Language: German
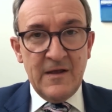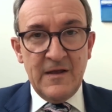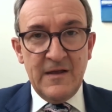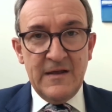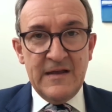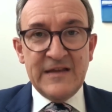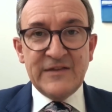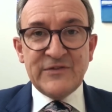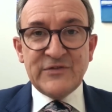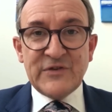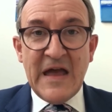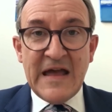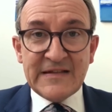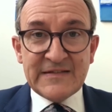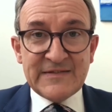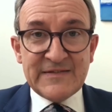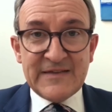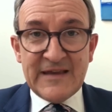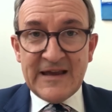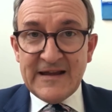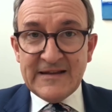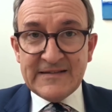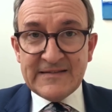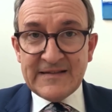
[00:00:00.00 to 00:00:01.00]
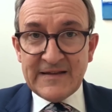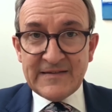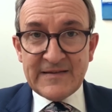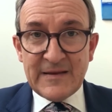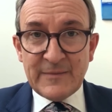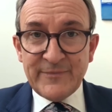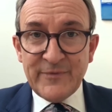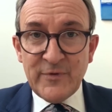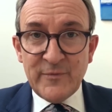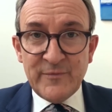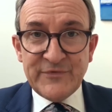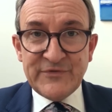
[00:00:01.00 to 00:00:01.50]
Es kann sein, dass
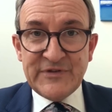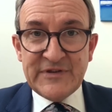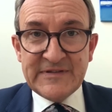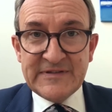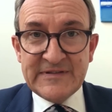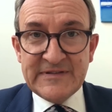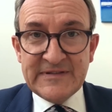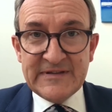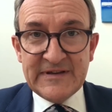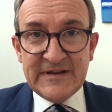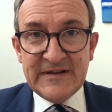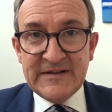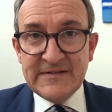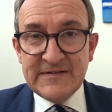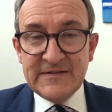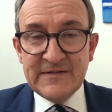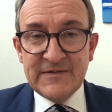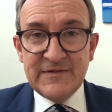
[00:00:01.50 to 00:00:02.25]
ab 15.03.